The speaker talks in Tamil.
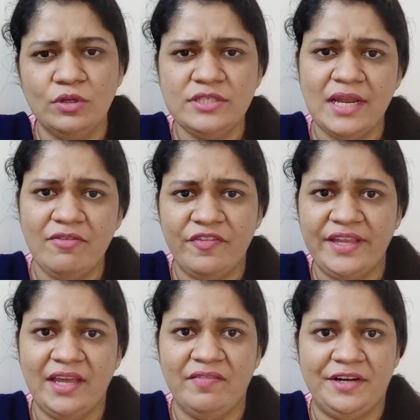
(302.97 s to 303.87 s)
கொஞ்ச நாள்
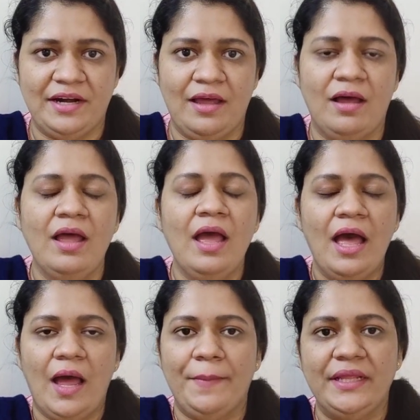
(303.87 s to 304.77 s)
ஃப்ரீயாக விட்டுடலாம்
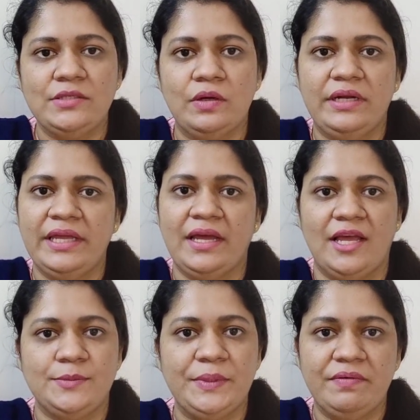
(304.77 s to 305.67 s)
அப்படின்னு சொல்லிட்டு என்
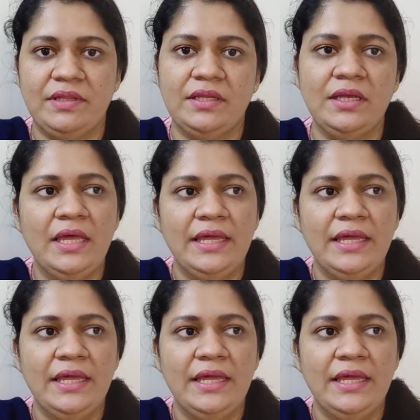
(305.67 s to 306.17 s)
ஹஸ்பண்ட் வந்து